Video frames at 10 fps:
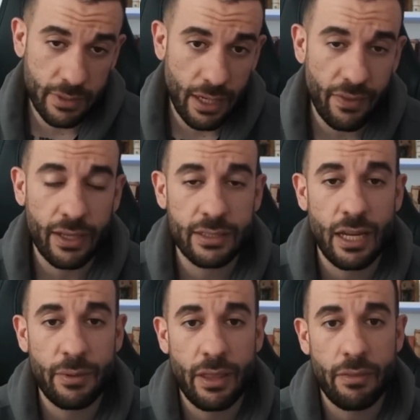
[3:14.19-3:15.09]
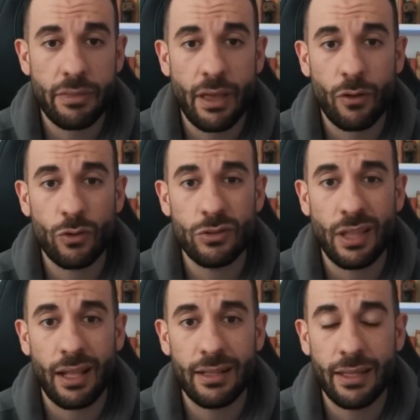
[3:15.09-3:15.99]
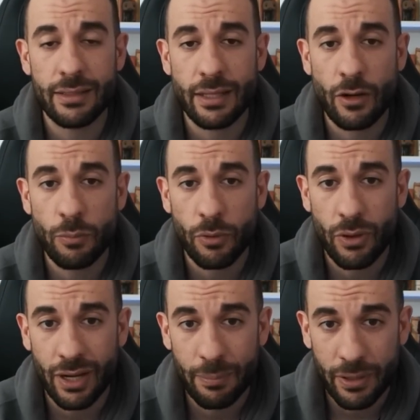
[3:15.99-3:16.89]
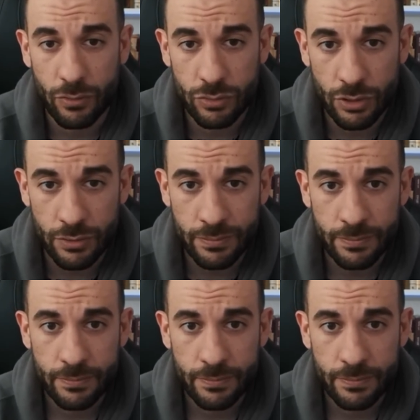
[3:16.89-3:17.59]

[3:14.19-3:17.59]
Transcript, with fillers: que la dejes en evidencia con tal de tener un poco de repercusión,